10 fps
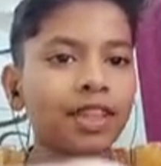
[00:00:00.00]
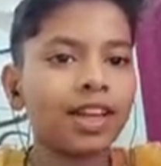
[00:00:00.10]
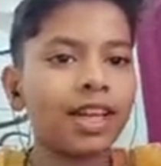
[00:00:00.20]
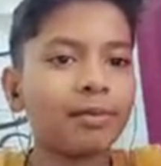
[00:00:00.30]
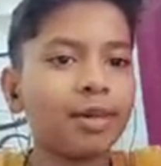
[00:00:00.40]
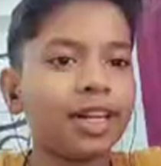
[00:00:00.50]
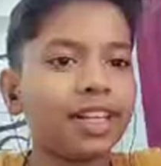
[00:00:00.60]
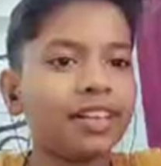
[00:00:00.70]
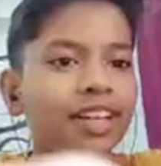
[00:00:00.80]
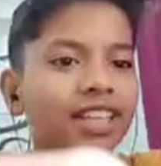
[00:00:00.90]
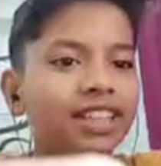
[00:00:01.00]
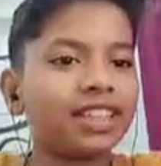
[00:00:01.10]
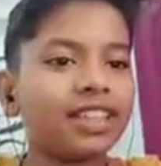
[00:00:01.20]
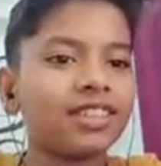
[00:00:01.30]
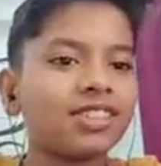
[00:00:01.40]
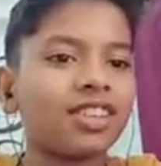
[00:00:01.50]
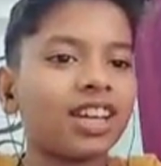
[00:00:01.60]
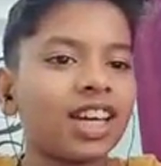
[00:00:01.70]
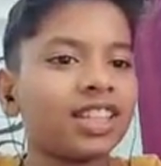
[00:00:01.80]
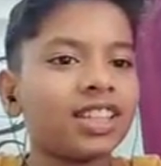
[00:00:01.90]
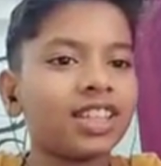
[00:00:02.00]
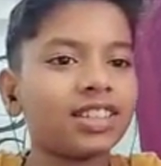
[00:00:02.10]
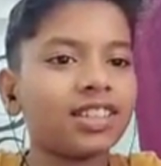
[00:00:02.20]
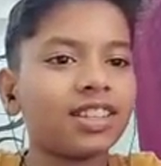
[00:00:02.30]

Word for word: एक पेंटिंग बनाई थी तो इसको लगा देते हैं